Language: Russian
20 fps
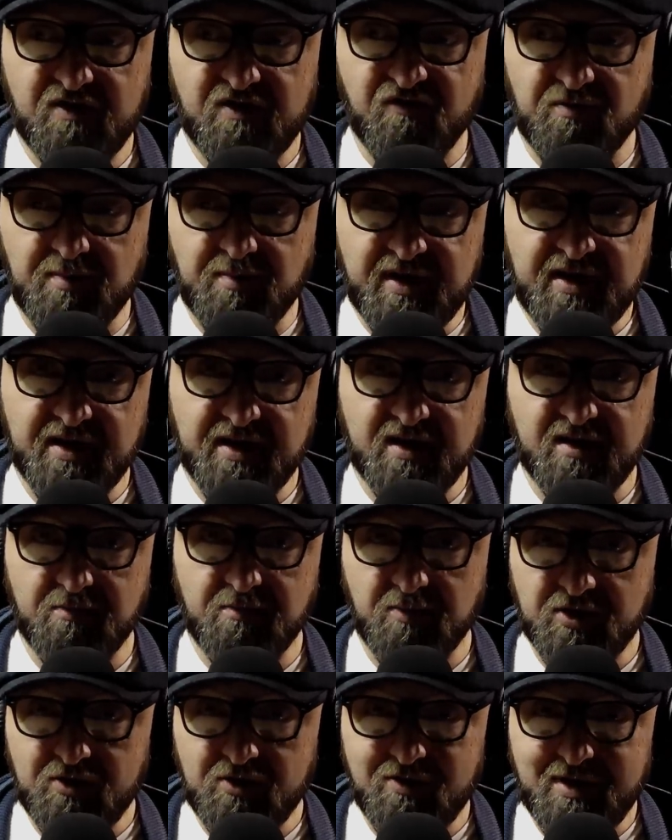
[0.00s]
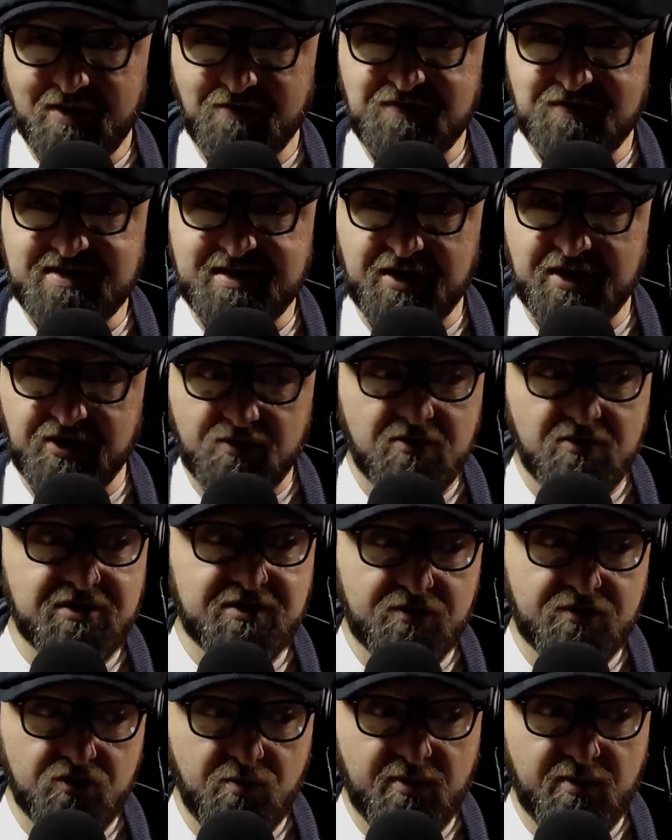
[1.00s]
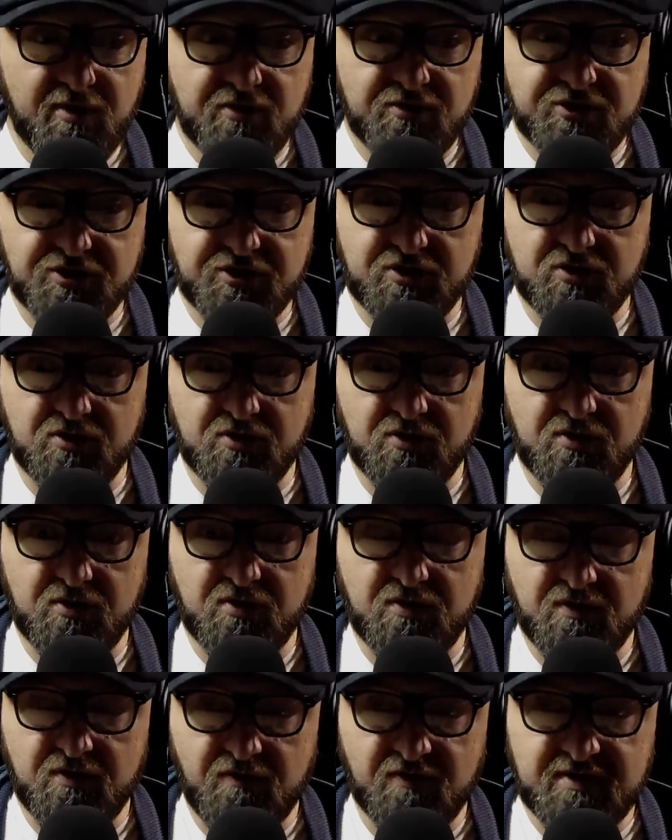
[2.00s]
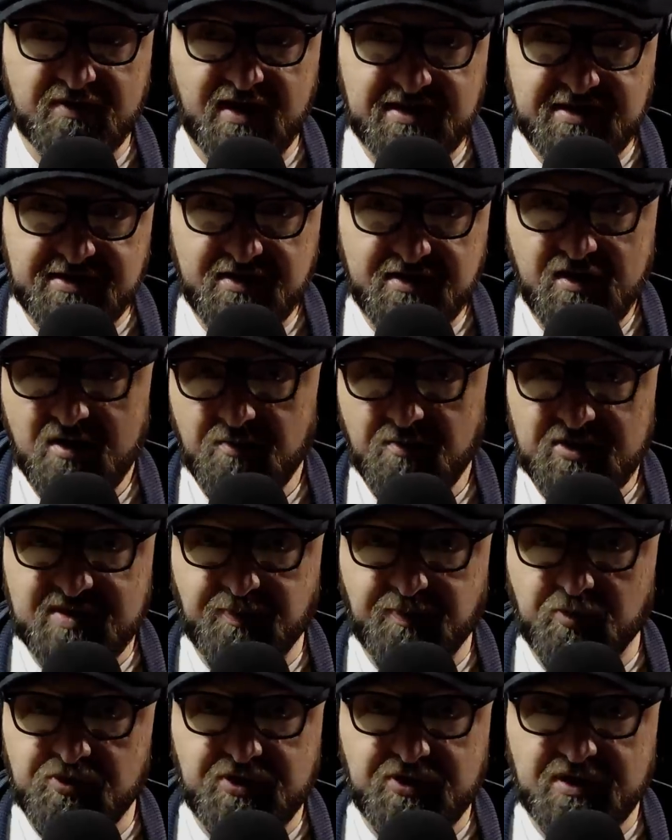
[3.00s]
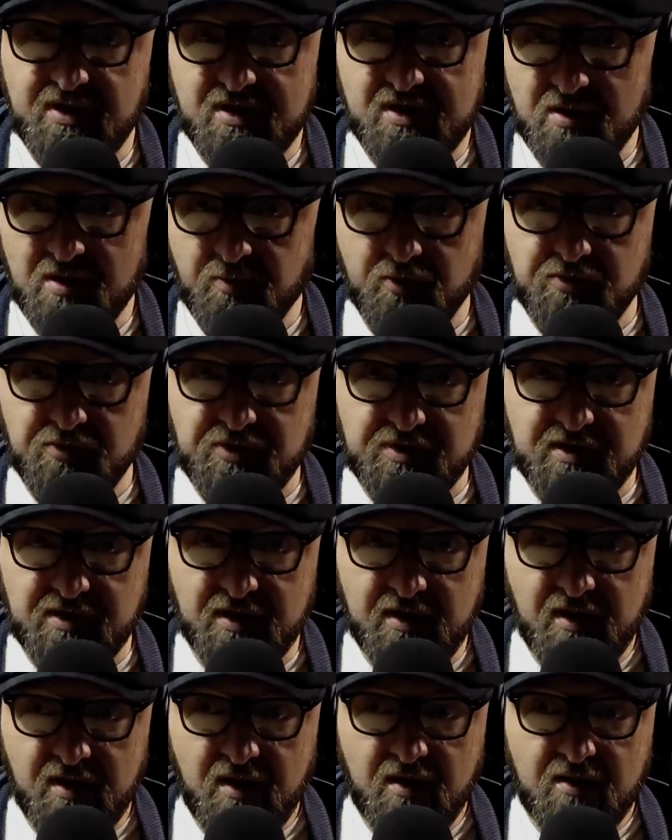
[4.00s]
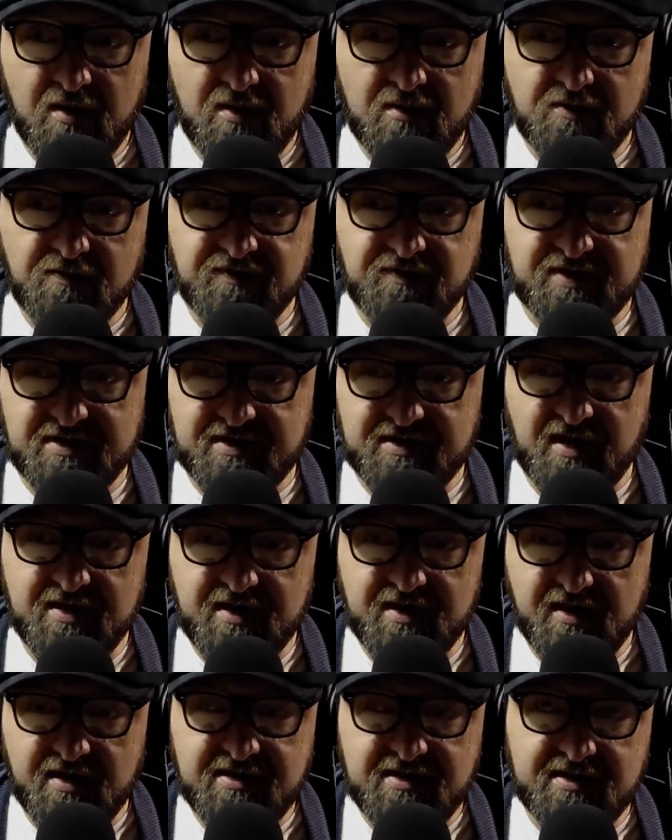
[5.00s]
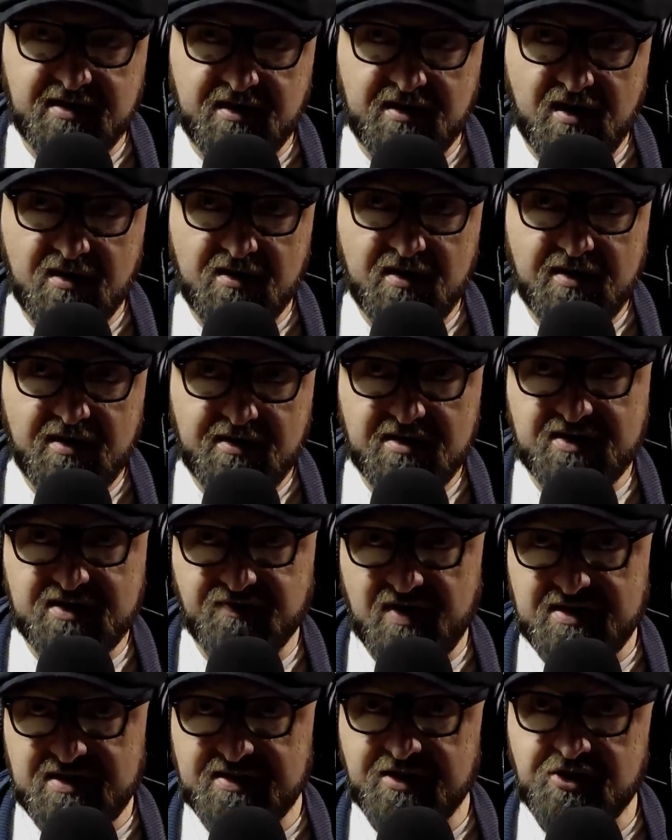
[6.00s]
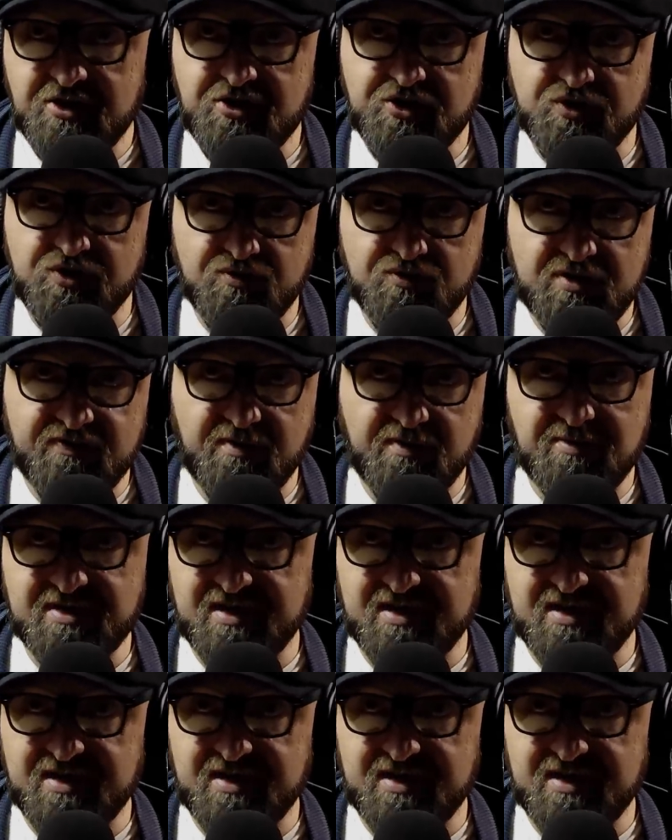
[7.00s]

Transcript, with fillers: и в мире многие всерьез думают, что России без Путина не будет – в сознании россиян это связано с чувством